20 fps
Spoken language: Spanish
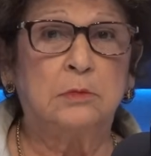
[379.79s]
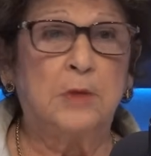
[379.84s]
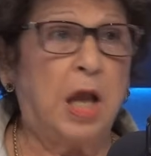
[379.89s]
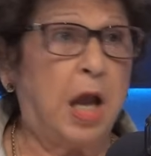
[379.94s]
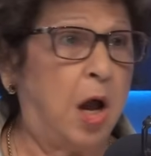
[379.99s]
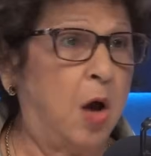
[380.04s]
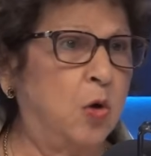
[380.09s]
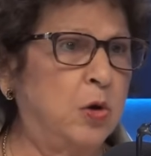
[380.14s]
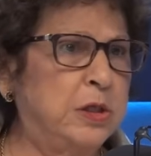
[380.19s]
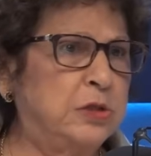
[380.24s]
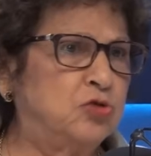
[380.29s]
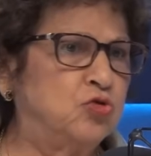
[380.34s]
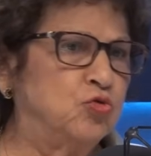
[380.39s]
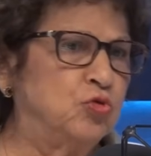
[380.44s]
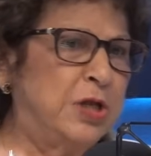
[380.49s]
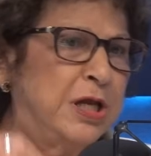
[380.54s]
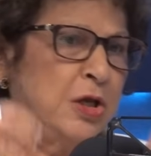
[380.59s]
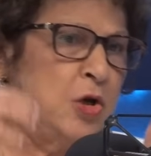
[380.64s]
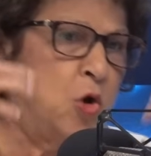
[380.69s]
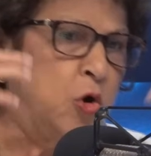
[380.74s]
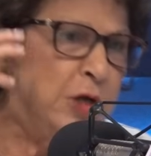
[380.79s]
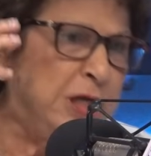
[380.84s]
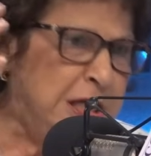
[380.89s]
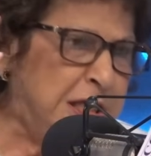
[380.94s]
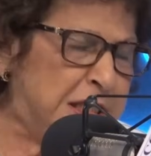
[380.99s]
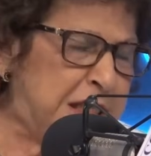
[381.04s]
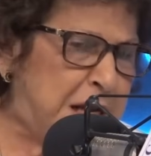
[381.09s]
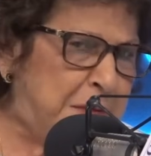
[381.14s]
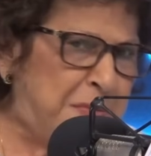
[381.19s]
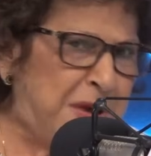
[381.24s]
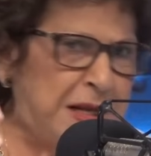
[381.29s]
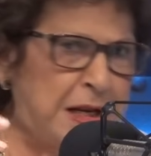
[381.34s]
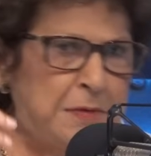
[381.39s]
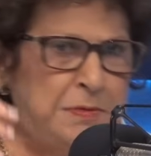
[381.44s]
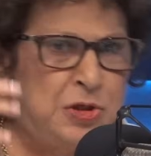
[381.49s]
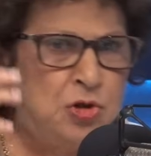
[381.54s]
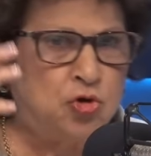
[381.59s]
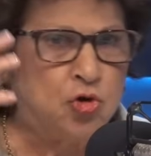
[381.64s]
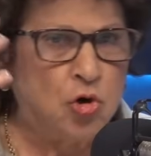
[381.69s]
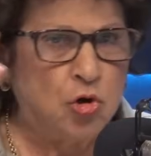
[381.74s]
Ahora es una heroína
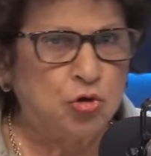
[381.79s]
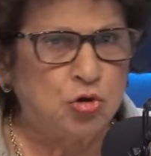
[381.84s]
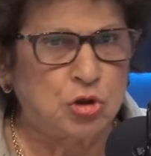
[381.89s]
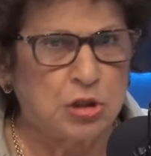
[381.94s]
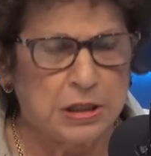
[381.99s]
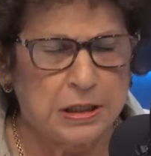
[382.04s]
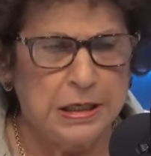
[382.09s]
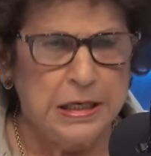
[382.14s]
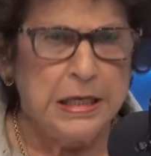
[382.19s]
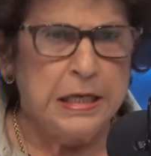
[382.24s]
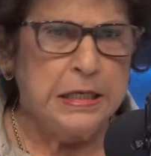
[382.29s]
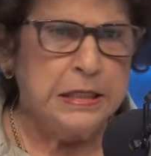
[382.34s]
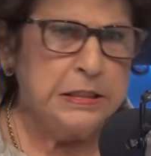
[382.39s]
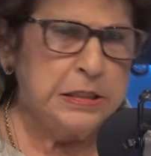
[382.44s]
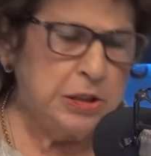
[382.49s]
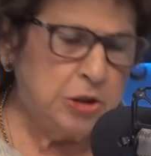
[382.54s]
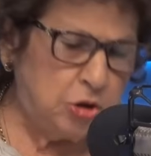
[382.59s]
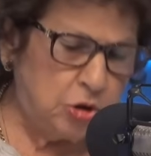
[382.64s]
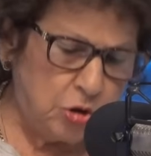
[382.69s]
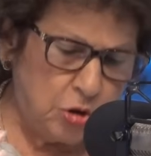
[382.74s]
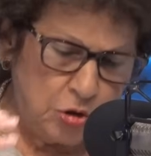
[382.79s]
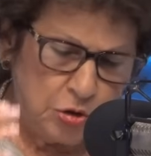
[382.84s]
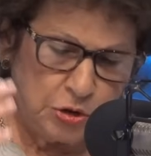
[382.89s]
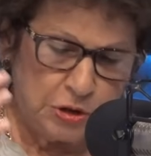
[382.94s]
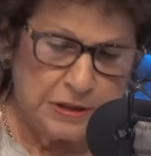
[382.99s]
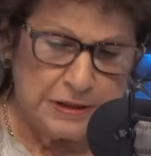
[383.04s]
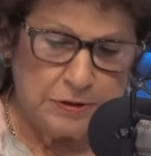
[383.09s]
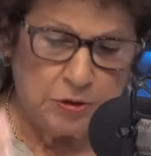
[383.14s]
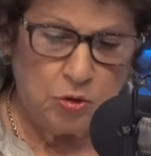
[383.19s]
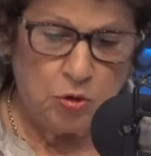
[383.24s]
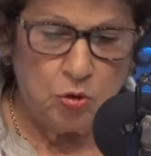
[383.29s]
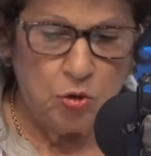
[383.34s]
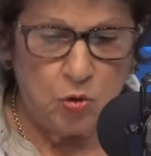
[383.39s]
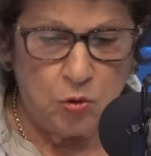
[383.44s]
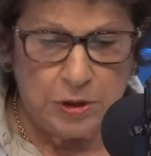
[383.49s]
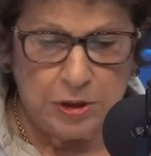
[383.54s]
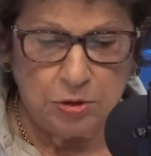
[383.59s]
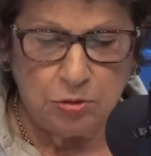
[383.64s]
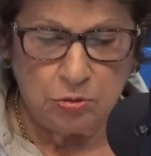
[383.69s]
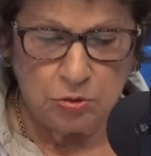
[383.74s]
maravillosa y entonces todo
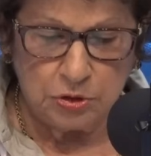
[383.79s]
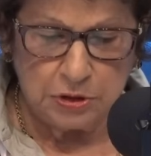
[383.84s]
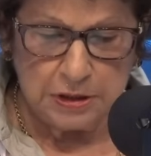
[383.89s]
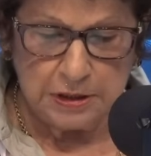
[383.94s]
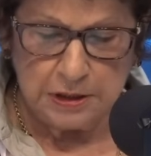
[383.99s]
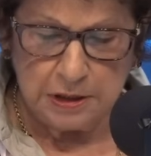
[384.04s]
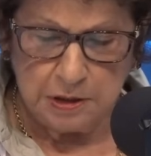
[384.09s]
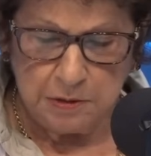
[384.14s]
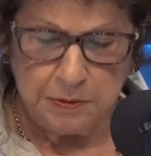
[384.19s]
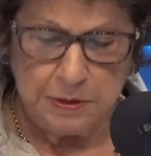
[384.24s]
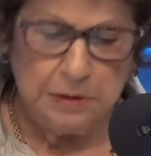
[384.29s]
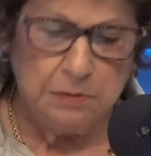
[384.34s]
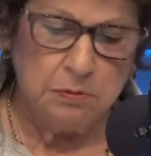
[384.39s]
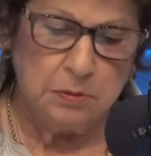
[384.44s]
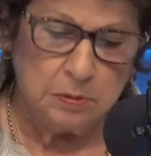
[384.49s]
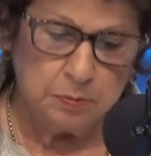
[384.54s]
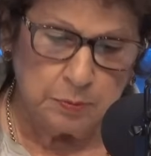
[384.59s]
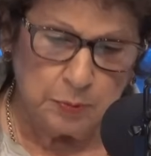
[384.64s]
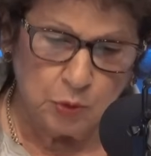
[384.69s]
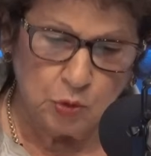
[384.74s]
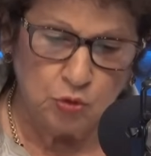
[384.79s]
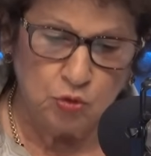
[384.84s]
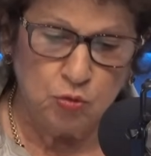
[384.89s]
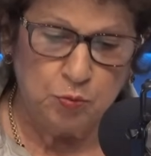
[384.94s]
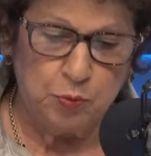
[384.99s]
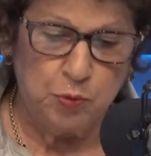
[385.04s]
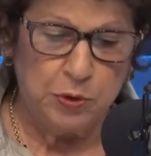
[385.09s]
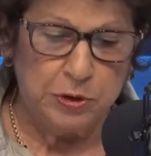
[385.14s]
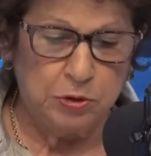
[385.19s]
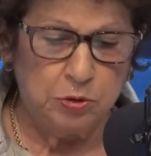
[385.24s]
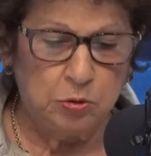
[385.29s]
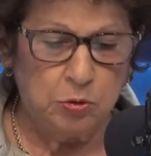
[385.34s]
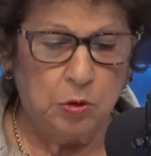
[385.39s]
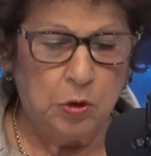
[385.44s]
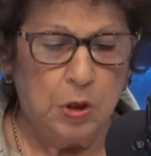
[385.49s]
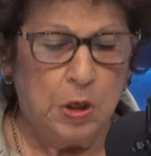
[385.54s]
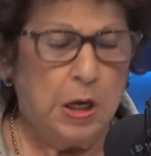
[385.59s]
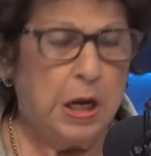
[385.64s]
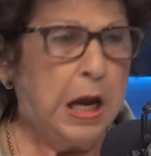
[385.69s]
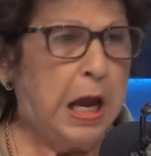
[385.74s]
esto se debe, por supuesto,
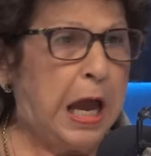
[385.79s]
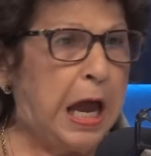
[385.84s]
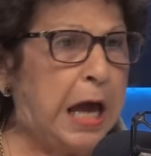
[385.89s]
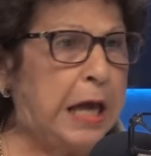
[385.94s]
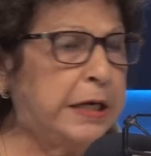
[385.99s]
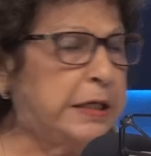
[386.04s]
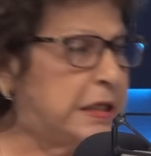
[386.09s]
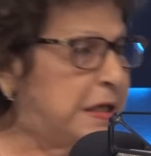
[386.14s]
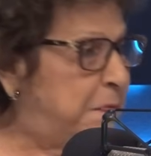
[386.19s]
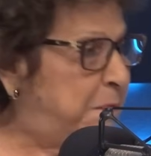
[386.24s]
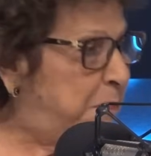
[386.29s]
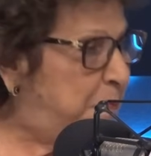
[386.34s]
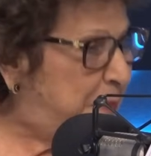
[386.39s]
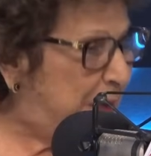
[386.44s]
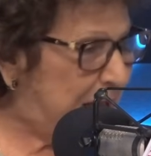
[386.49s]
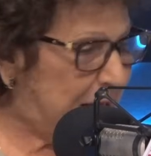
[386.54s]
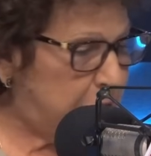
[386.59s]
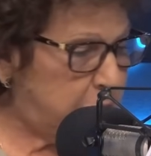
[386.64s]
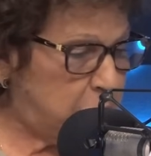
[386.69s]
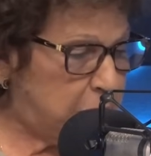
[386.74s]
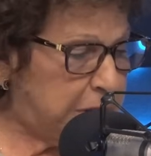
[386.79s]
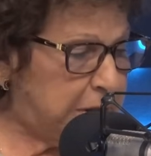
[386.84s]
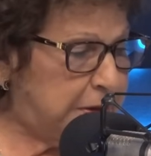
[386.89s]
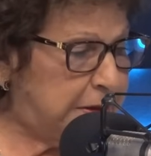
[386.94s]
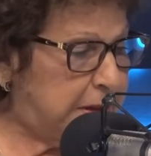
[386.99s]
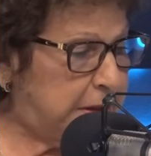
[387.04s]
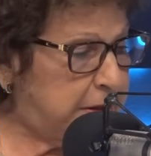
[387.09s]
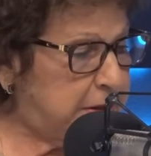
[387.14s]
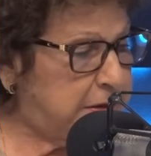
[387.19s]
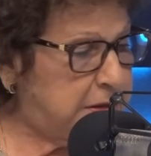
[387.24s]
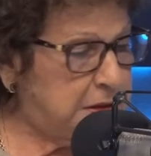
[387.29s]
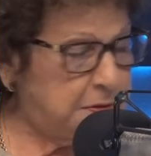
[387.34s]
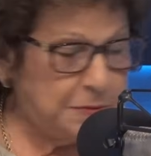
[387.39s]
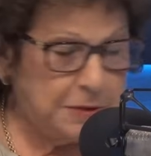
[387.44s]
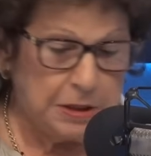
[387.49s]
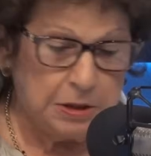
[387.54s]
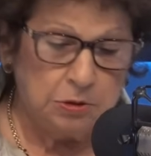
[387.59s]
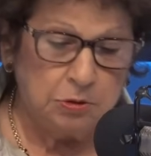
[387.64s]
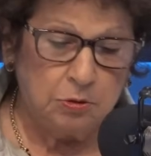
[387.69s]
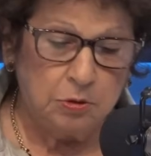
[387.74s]
al respaldo que está
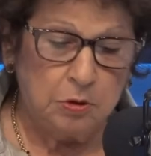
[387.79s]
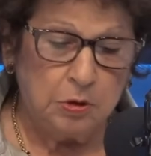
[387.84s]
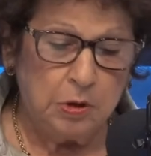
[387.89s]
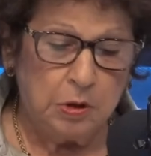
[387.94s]
recibiendo